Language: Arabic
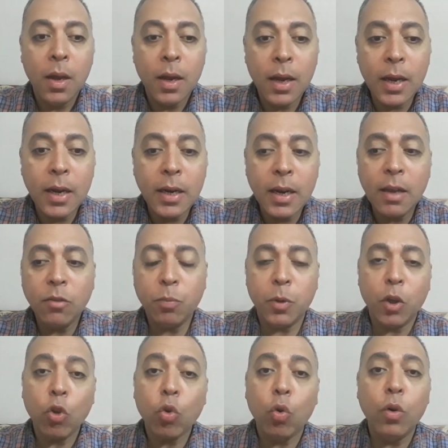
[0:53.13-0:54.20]
الناس
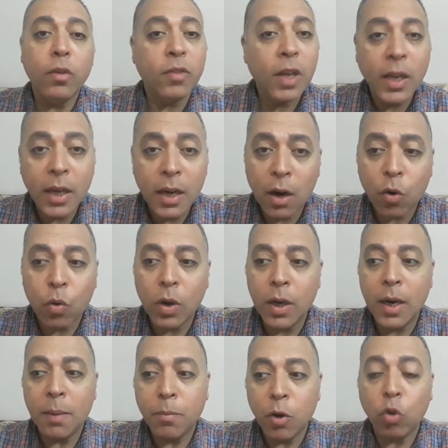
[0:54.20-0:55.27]
بتدخل زينا
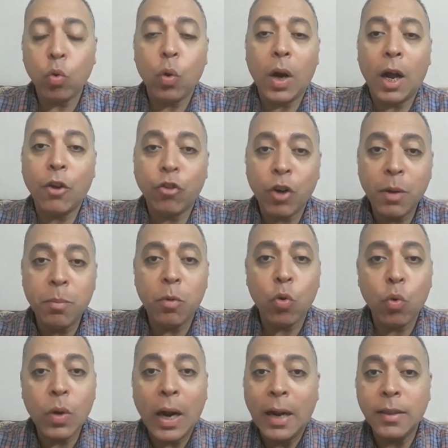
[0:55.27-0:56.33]
كلنا بندخل عشان
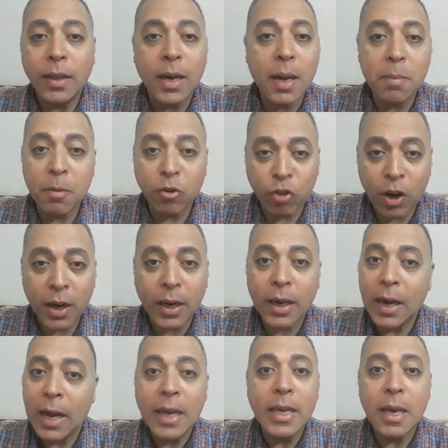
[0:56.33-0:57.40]
بيكون عندنا
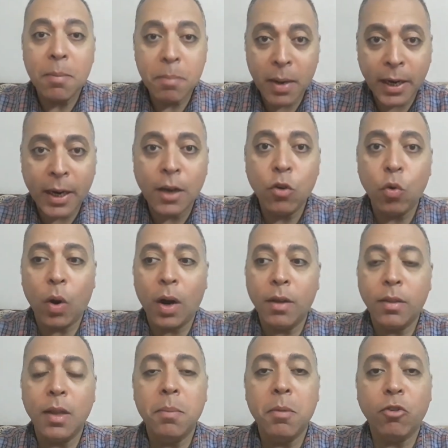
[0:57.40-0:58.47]
مشاكل أيا ما كان نوع
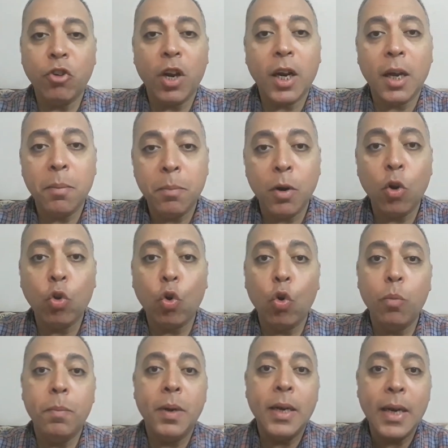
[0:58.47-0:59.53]
هذه المشاكل بندخل
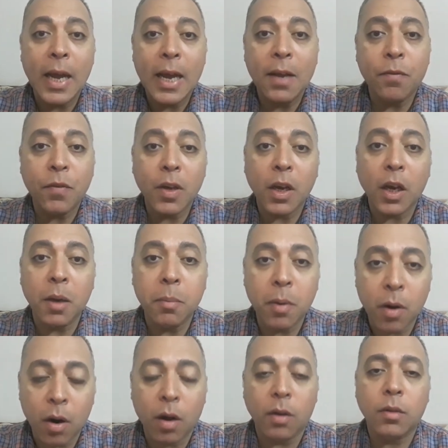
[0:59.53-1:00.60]
بنلاقي فيه
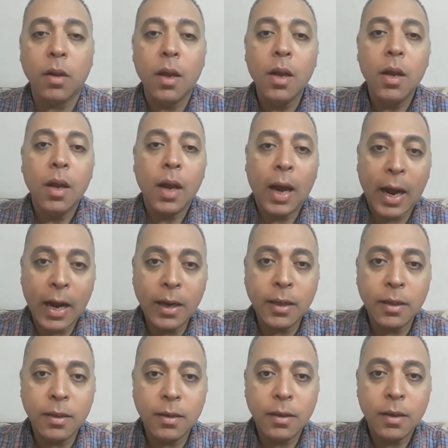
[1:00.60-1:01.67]
خبرات
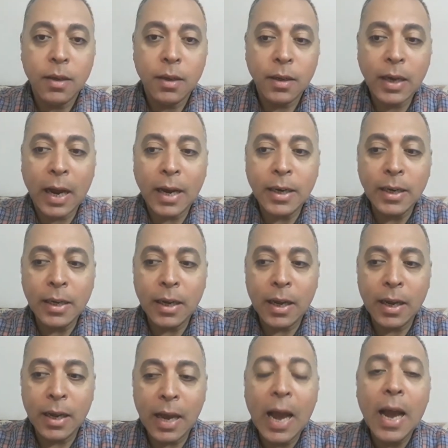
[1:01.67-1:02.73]
عند يعني
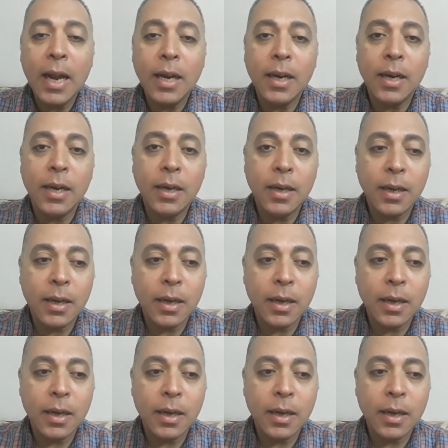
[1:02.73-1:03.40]
آه، أهل